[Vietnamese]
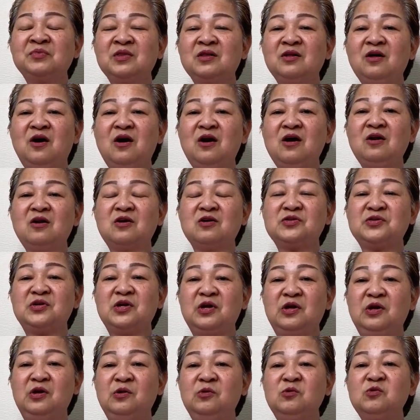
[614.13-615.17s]
nó rồi
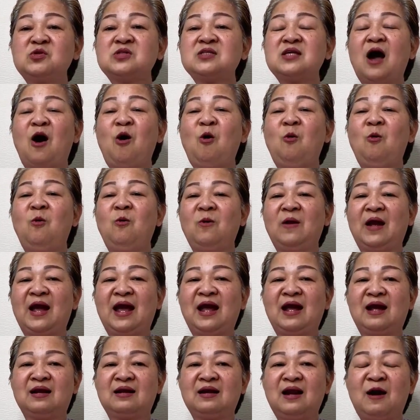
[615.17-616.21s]
chịu sầu
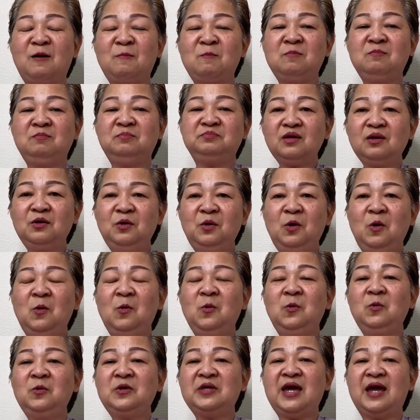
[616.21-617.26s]
ngàn năm
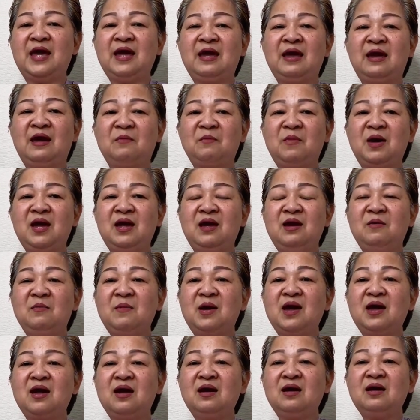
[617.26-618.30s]
rượu chè be
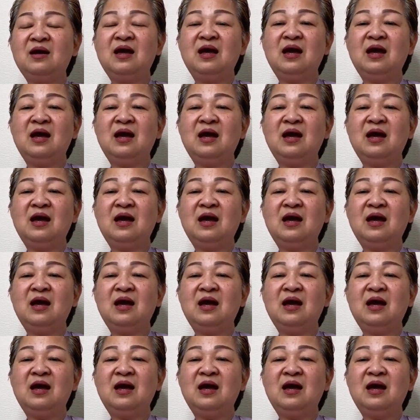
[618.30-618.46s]
bé